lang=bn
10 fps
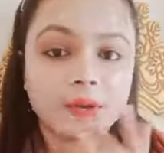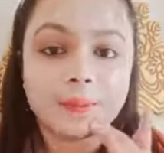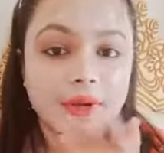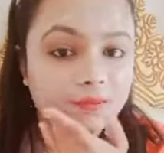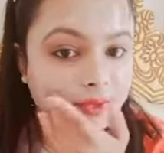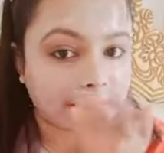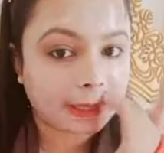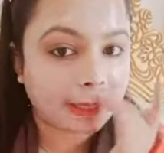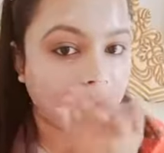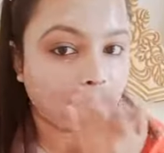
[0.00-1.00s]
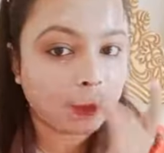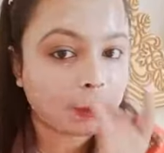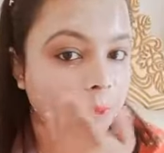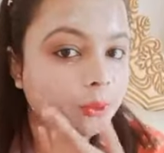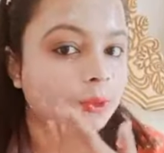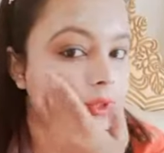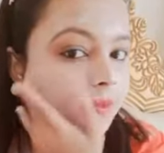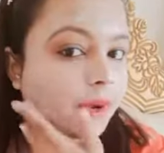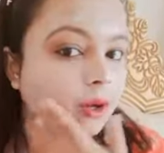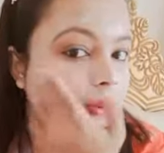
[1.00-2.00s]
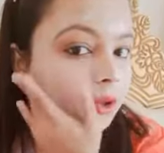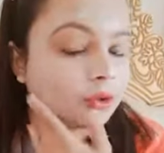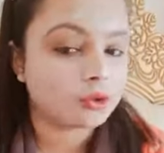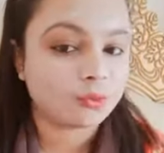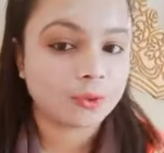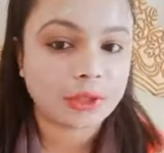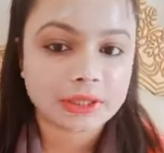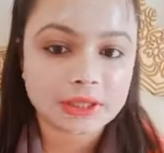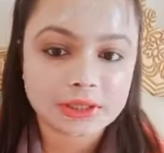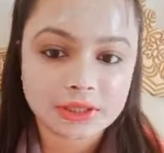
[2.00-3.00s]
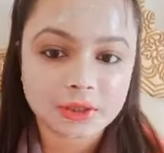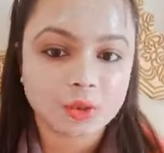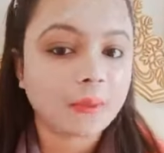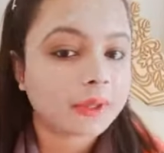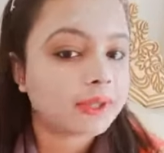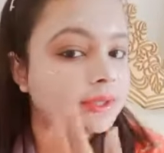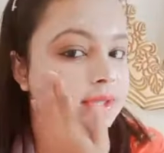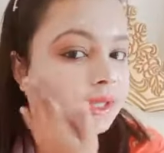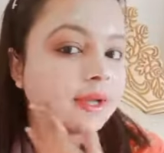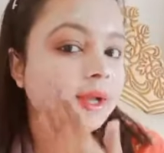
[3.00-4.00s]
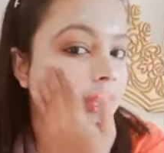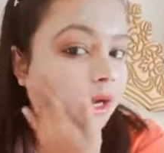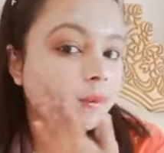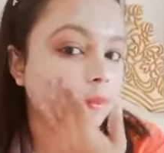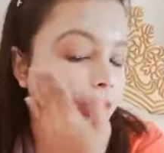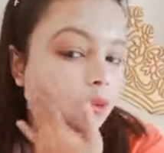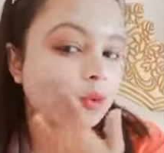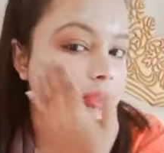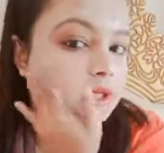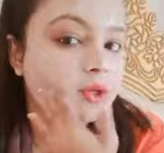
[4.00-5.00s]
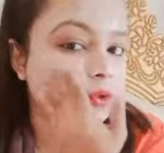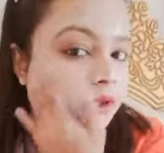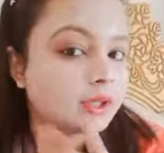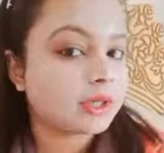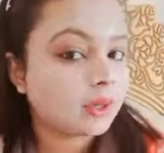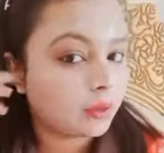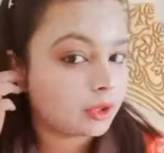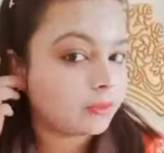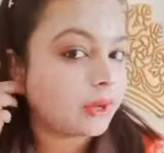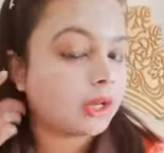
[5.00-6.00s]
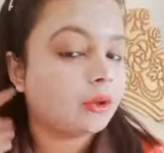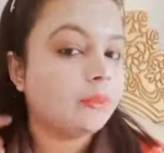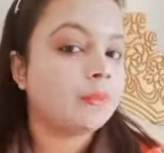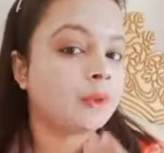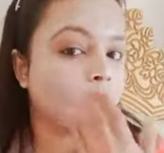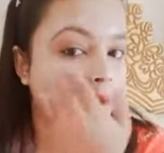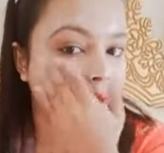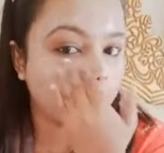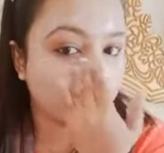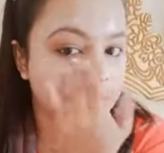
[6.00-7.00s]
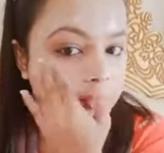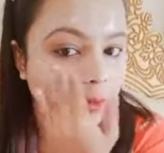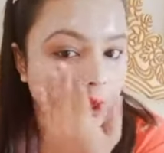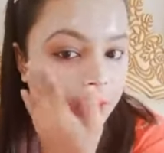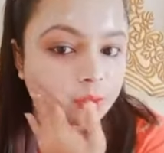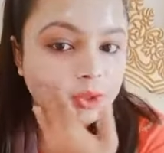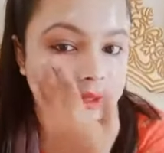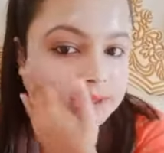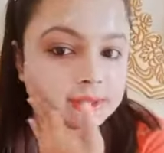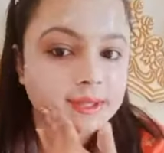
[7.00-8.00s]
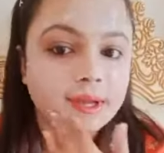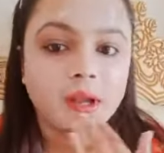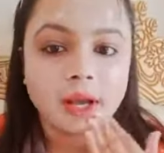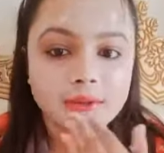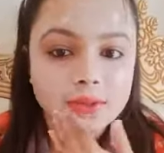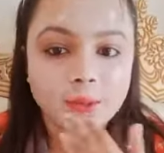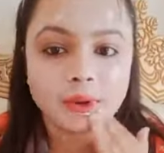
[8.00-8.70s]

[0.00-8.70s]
পেট ফাটা এগুলোর জন্য হচ্ছে ভালো ভালো কিছু প্রোডাক্ট আসছে তো আমাকে দিতে আমিও গুগল সার্চ করে দেখলাম অনেক ভালো তো হচ্ছে অর্ডার করে দিছি আচ্ছা